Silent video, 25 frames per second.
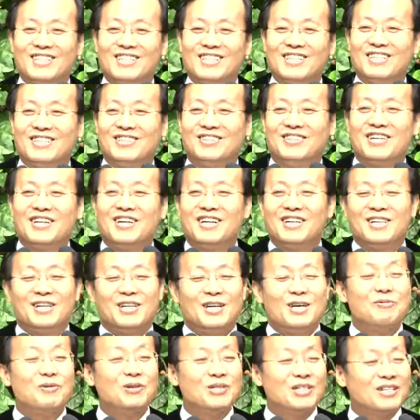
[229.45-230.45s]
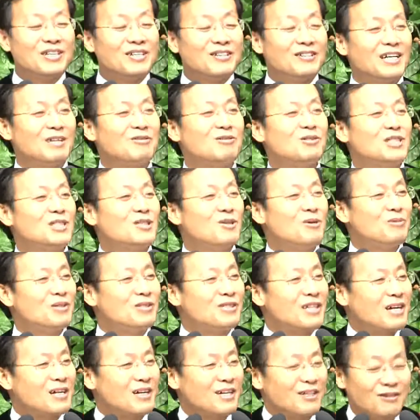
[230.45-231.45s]
실없는 사람 같습니까?
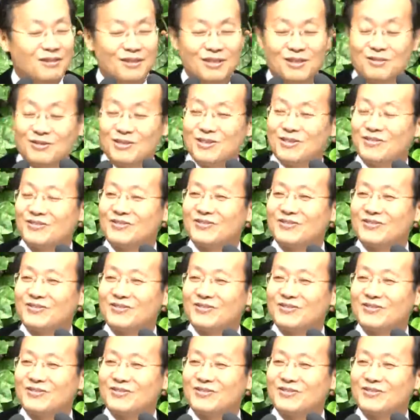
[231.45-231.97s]
내가